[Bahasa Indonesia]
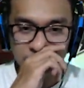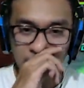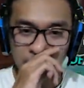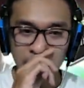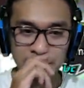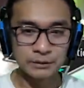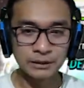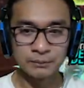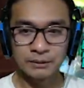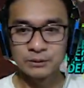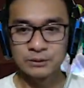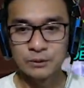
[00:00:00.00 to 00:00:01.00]
itu tadi
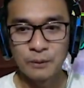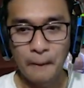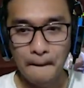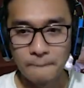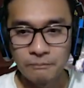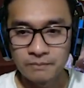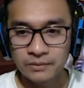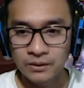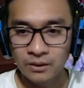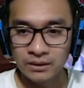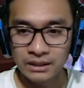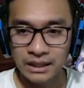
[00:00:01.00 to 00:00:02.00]
teman-temanku.
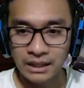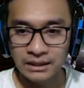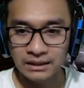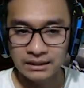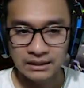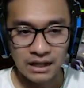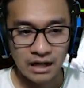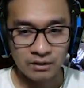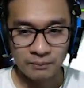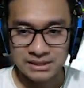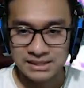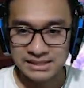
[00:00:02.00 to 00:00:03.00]
Oke, okay.
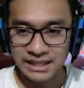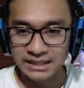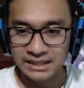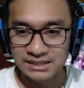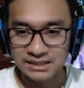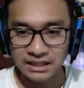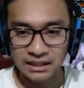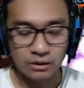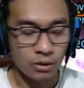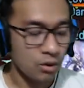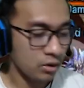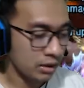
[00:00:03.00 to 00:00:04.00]
aku masih standing still.
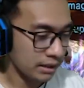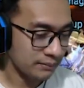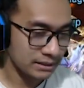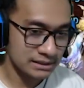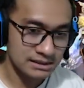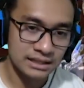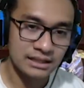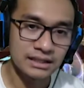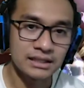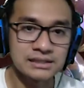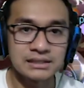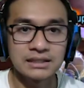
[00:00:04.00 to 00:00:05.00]
Oke, okay, masih
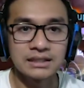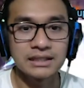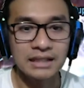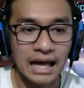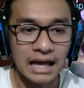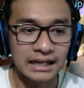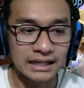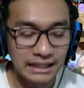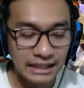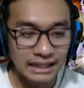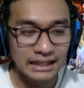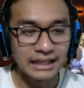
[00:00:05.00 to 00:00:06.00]
standing still. Kita
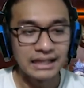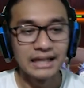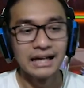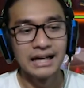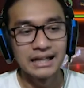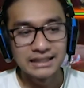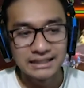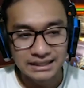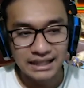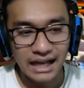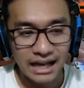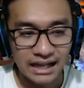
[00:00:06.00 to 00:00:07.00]
akhiri
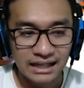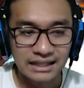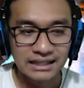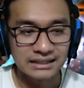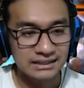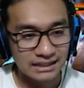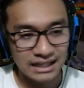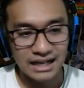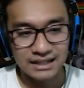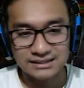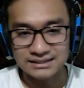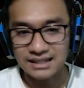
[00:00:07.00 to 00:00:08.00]
dia
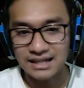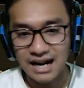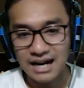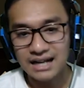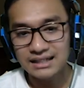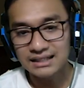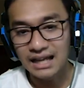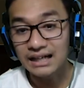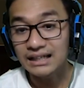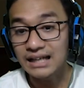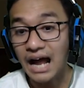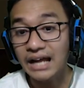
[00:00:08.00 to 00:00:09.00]
dengan serangan
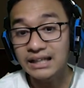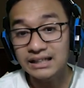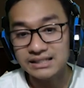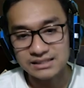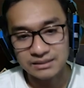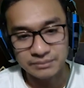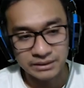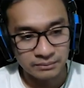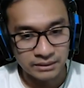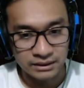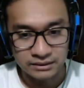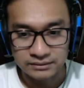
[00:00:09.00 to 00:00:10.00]
dari Iris,
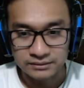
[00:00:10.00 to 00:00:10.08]
teman-teman.